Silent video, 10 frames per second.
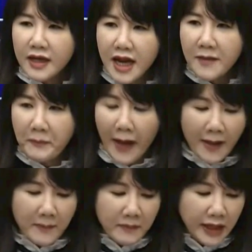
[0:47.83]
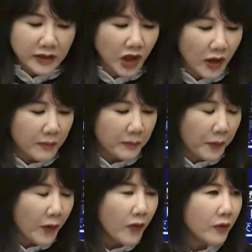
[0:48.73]
一般民众
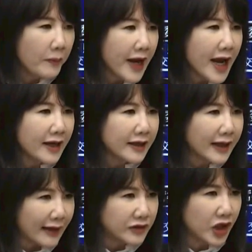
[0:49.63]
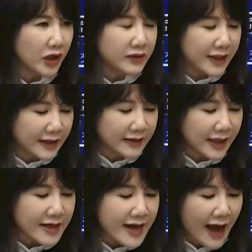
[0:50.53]
普遍感受经
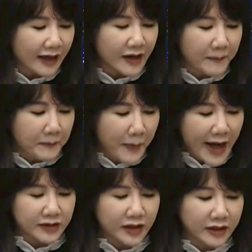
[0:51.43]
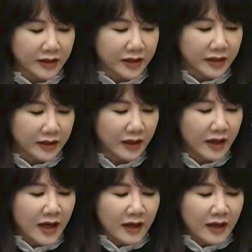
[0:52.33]
济压力倍增时，